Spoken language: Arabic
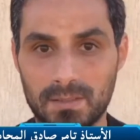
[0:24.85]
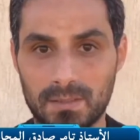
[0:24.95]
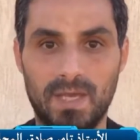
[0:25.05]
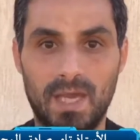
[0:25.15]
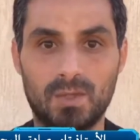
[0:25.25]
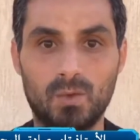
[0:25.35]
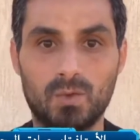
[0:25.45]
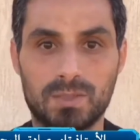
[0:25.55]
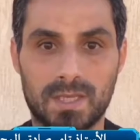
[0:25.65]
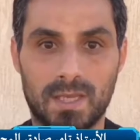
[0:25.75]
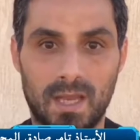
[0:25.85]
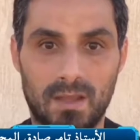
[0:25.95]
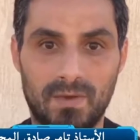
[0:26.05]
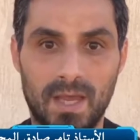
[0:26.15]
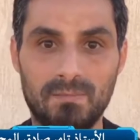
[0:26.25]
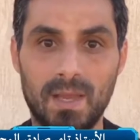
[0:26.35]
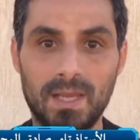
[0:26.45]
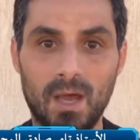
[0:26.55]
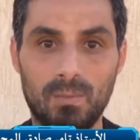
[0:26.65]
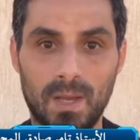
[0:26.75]
في حدوث خلافات
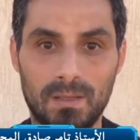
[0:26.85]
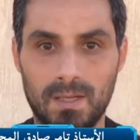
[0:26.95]
بينهما